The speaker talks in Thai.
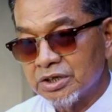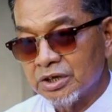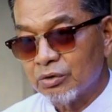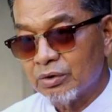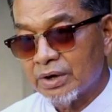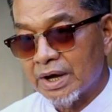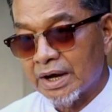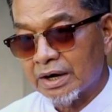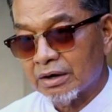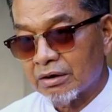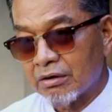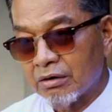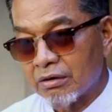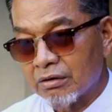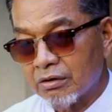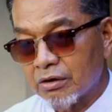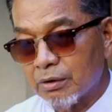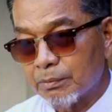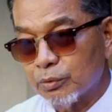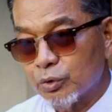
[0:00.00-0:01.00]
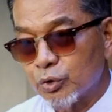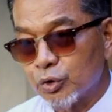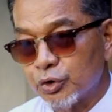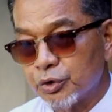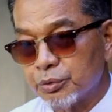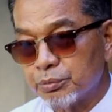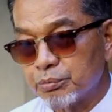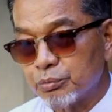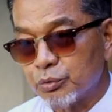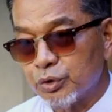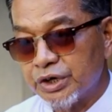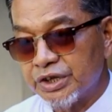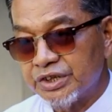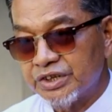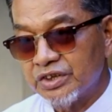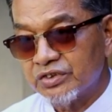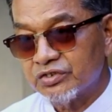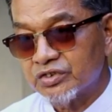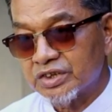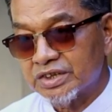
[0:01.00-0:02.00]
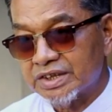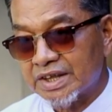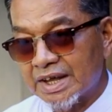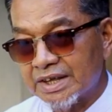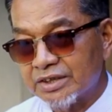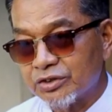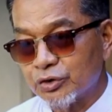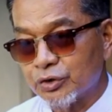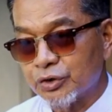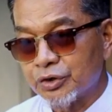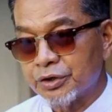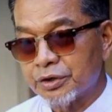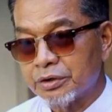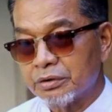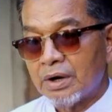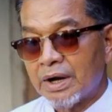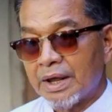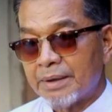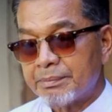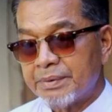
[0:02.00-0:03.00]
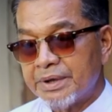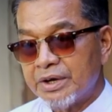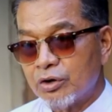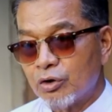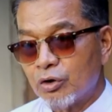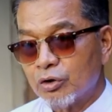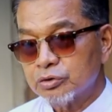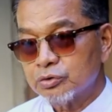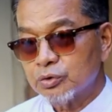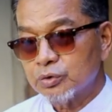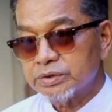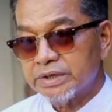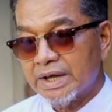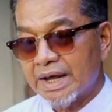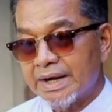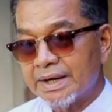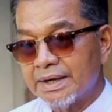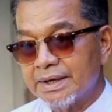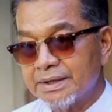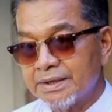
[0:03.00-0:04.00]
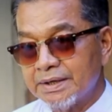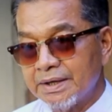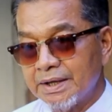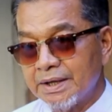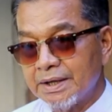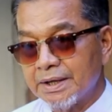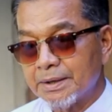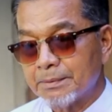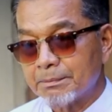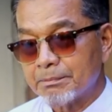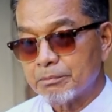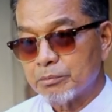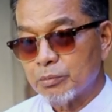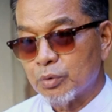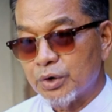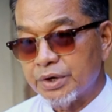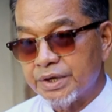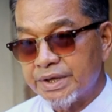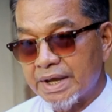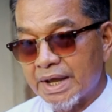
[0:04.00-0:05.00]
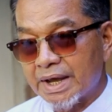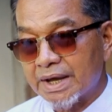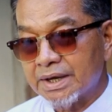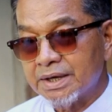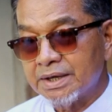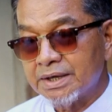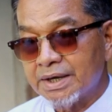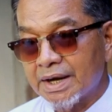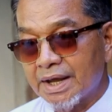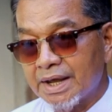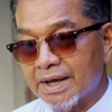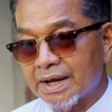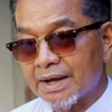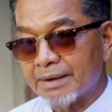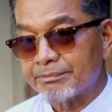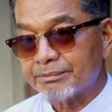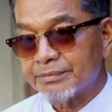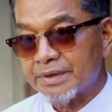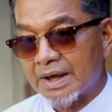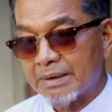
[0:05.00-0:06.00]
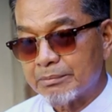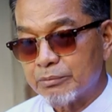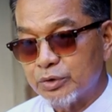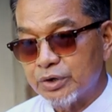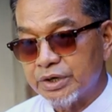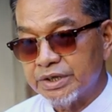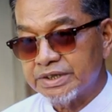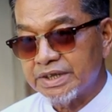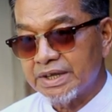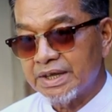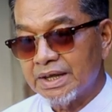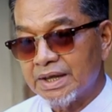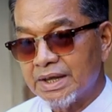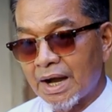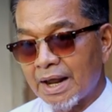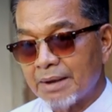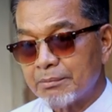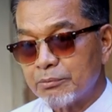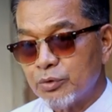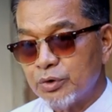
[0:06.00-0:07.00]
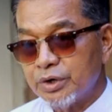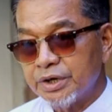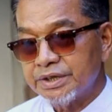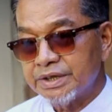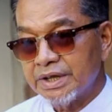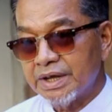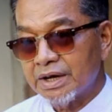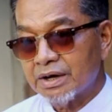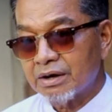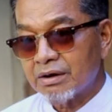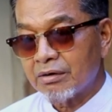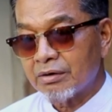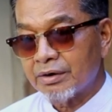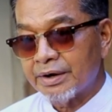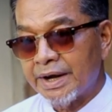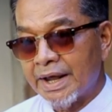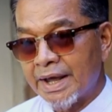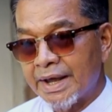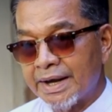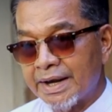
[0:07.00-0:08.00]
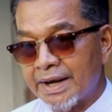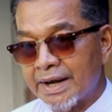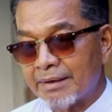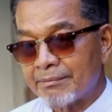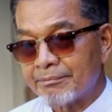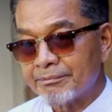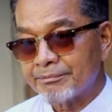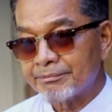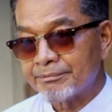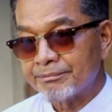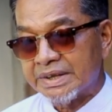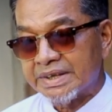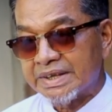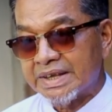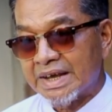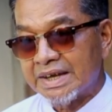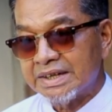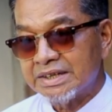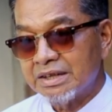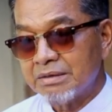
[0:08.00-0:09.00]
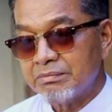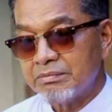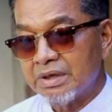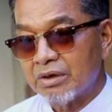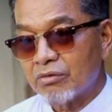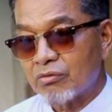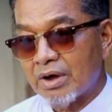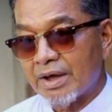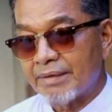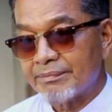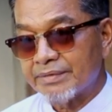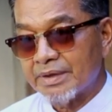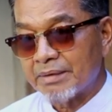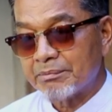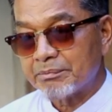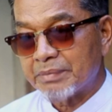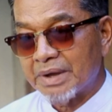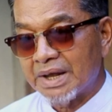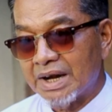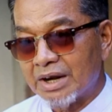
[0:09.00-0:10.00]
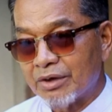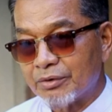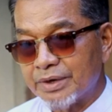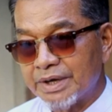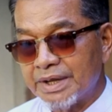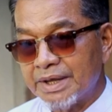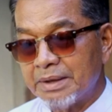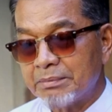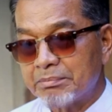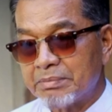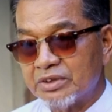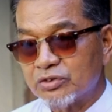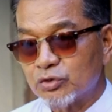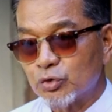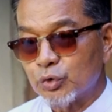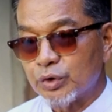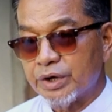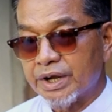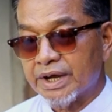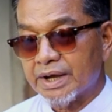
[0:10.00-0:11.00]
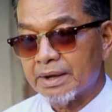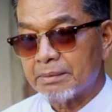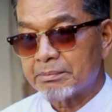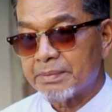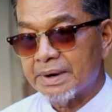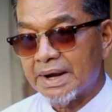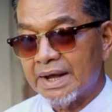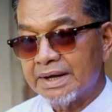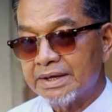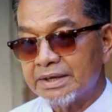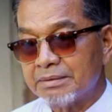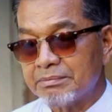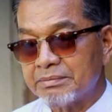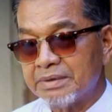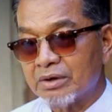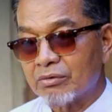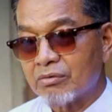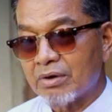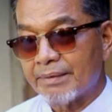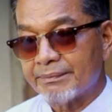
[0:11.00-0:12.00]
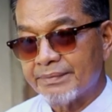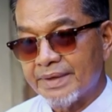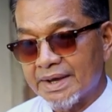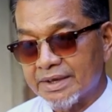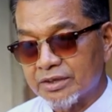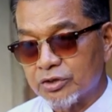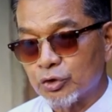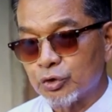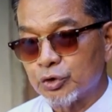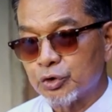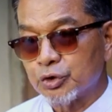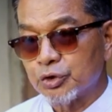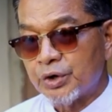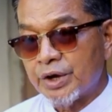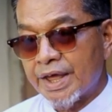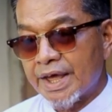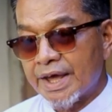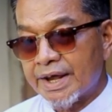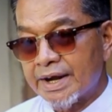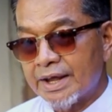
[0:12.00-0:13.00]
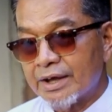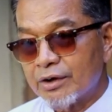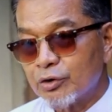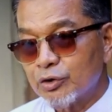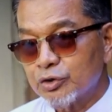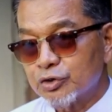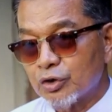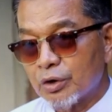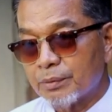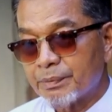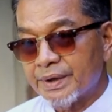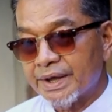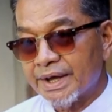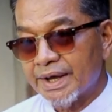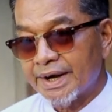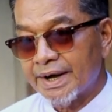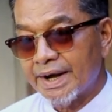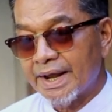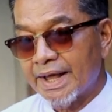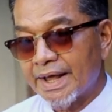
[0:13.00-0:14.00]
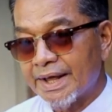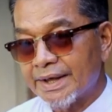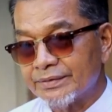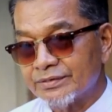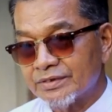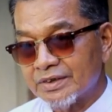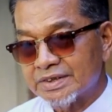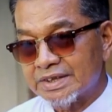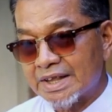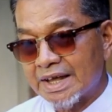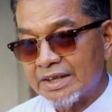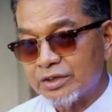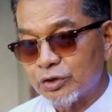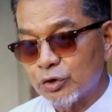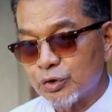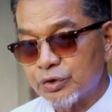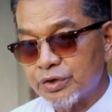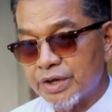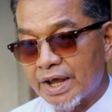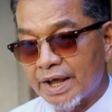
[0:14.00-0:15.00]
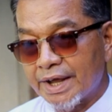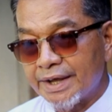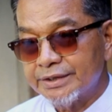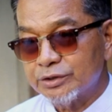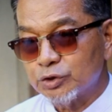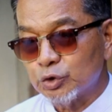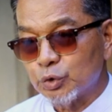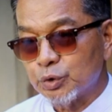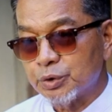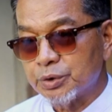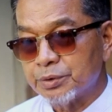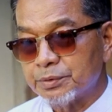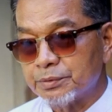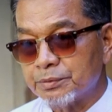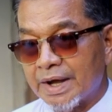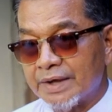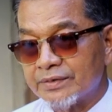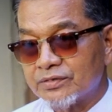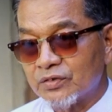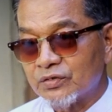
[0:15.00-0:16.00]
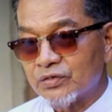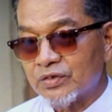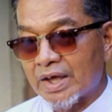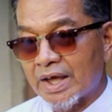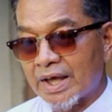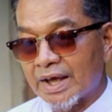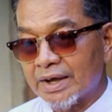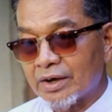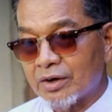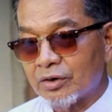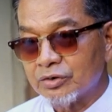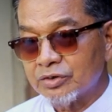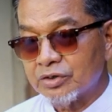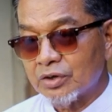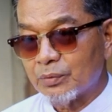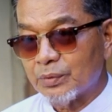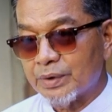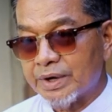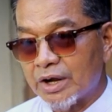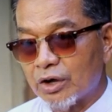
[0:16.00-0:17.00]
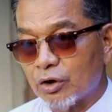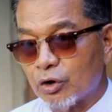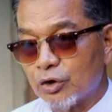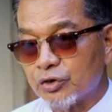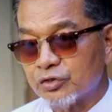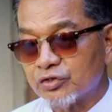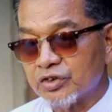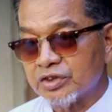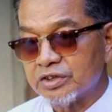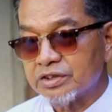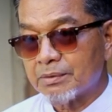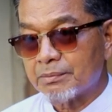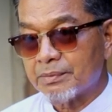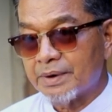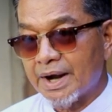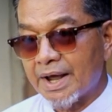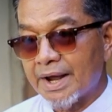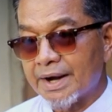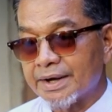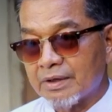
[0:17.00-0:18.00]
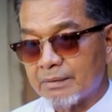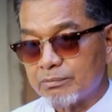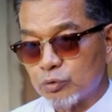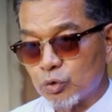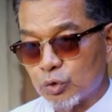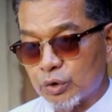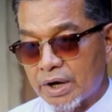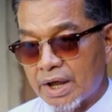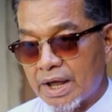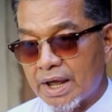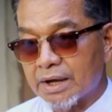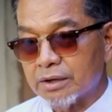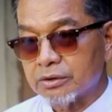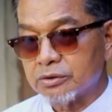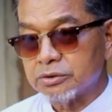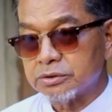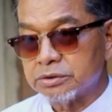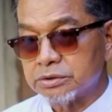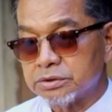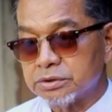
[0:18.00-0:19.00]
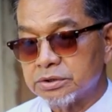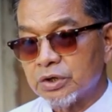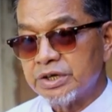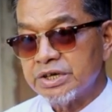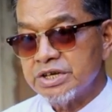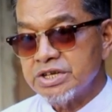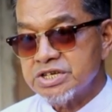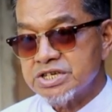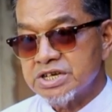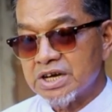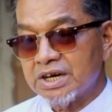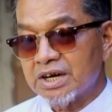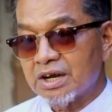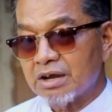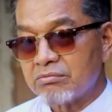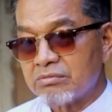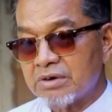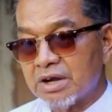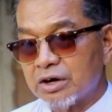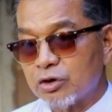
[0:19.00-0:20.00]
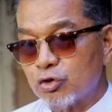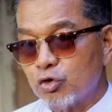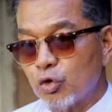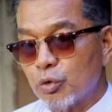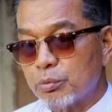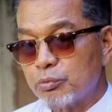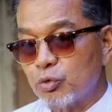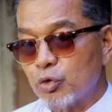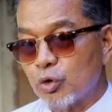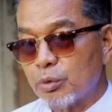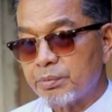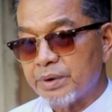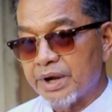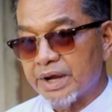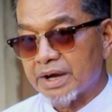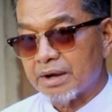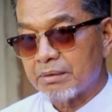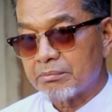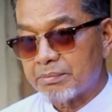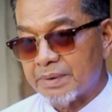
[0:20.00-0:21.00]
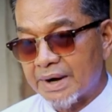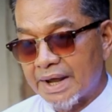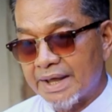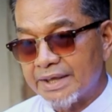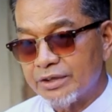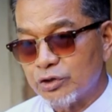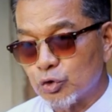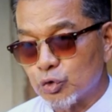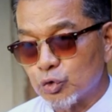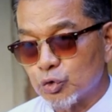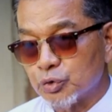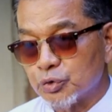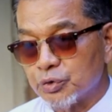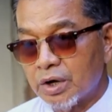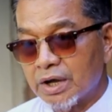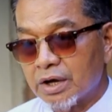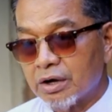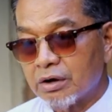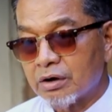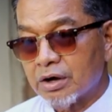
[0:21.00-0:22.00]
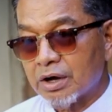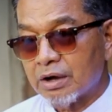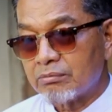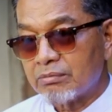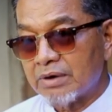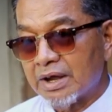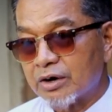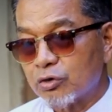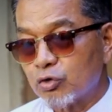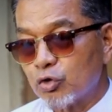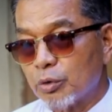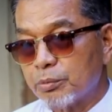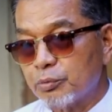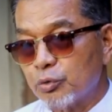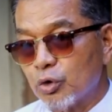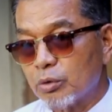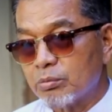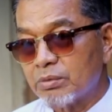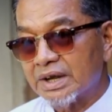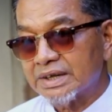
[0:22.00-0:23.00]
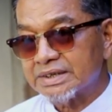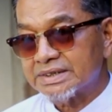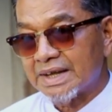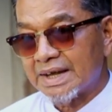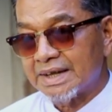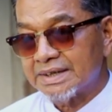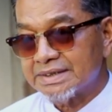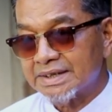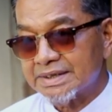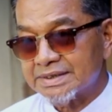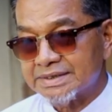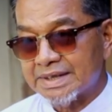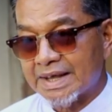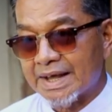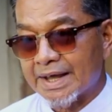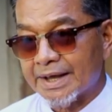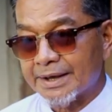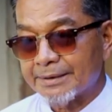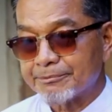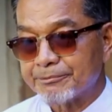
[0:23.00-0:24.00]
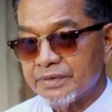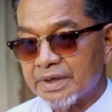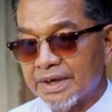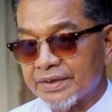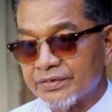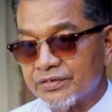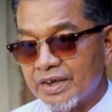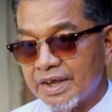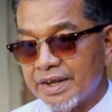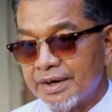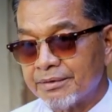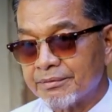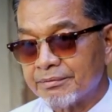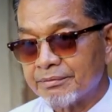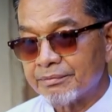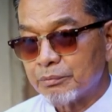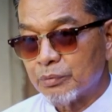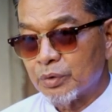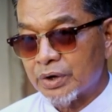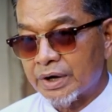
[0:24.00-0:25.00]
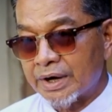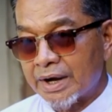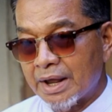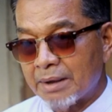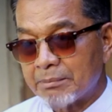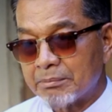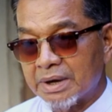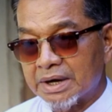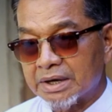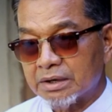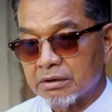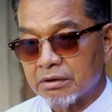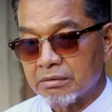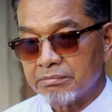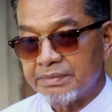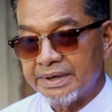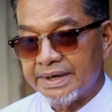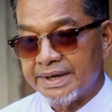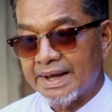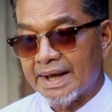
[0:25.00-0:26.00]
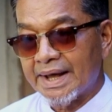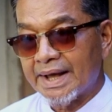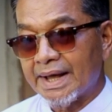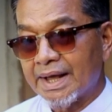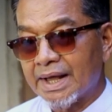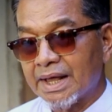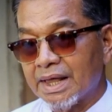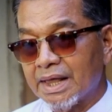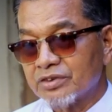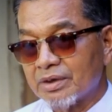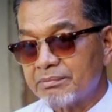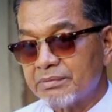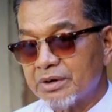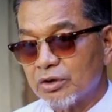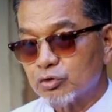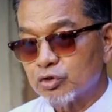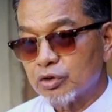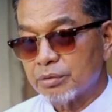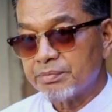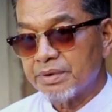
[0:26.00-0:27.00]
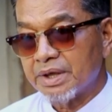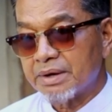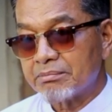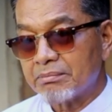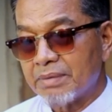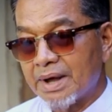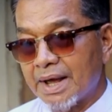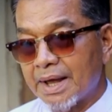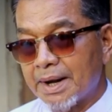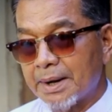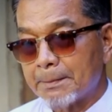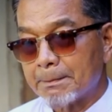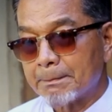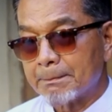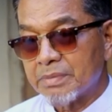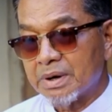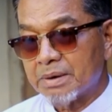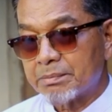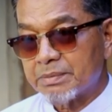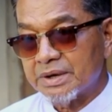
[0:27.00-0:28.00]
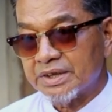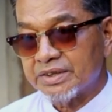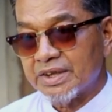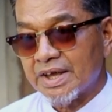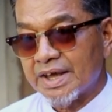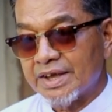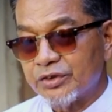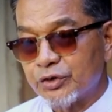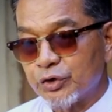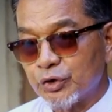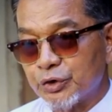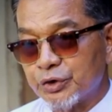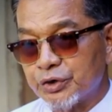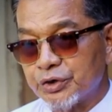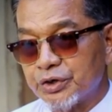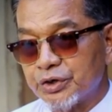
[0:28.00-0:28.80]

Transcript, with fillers: ถือโอกาสขอขอบคุณ มูลนิธิศรัทธาชน และพี่น้องทุกท่านที่บริจาคเงินให้กับทางมูลนิธิและมูลนิธิก็ได้นำปัจจัยที่มีความจำเป็นเหล่านี้ไปสู่เด็กกำพร้าที่มีความยากจน ในอนาคตต่อไปข้างหน้าศรัทธาชนจะให้ทุนการศึกษาของจังหวัดนครศรีธรรมราชจำนวน 5 คน ตอนนี้ฉันกำลังรวบรวมเด็กกำพร้าอยู่ และก็กำลังรวบรวมหลักฐานต่าง ๆ อย่างเช่น มรณบัตรของของบิดาสำเนาทะเบียนบ้านบัตรประชาชน